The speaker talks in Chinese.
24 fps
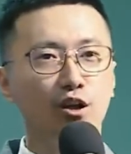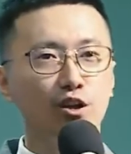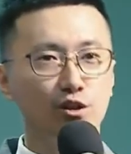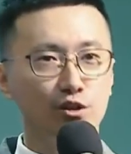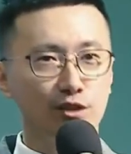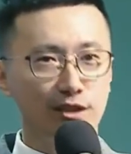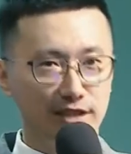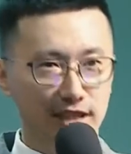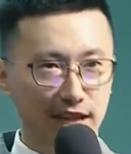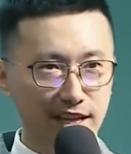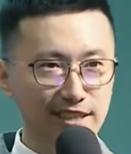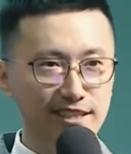
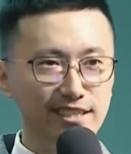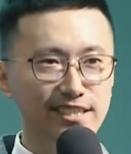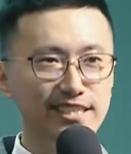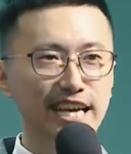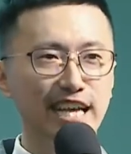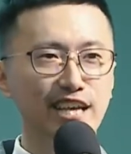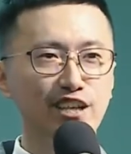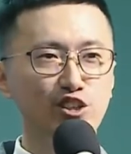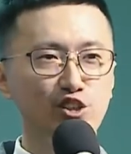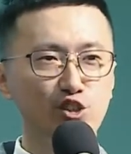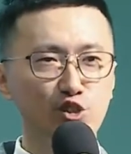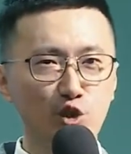人
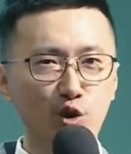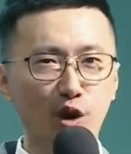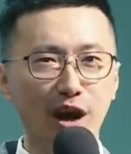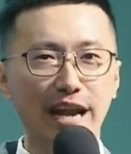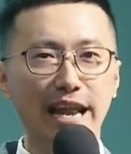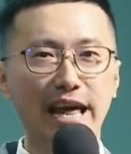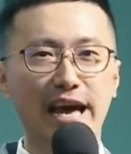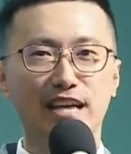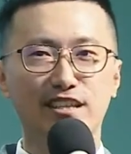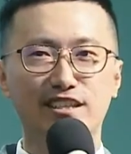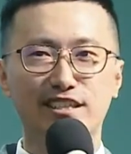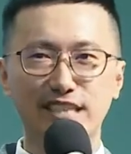生做
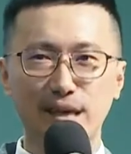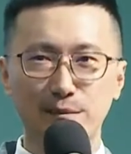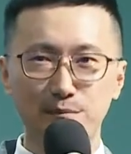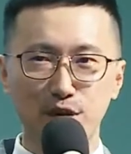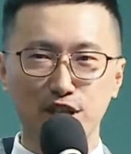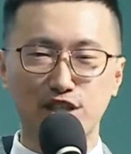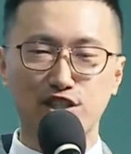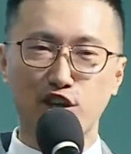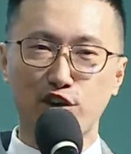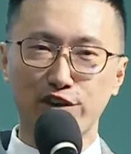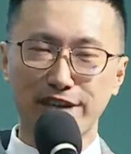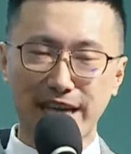了这么
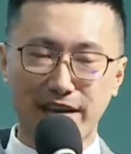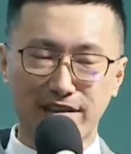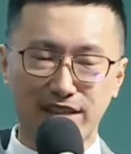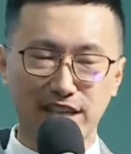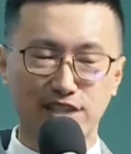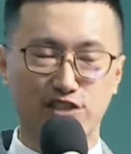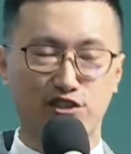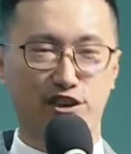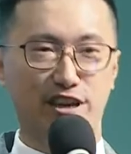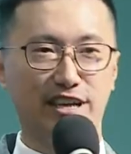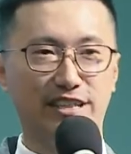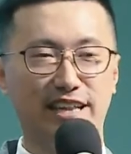重要的
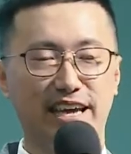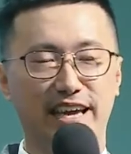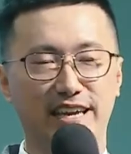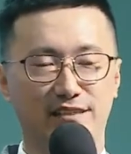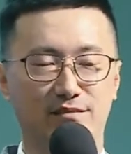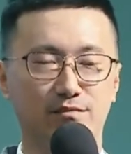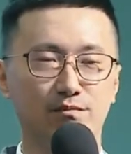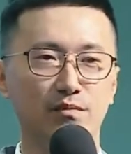决定，